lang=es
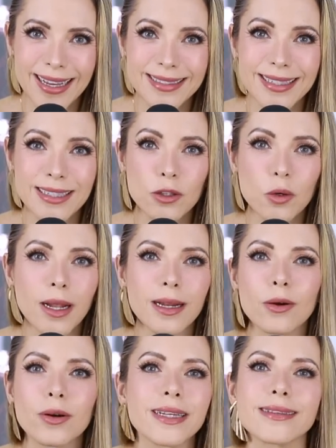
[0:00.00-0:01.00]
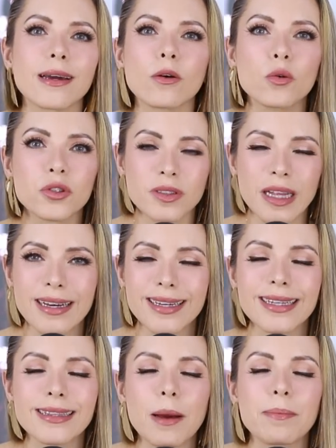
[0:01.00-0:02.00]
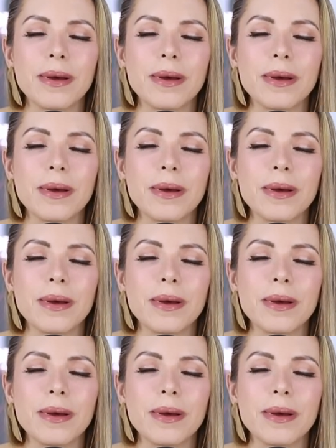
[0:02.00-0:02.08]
haciendo algo que te gusta, que te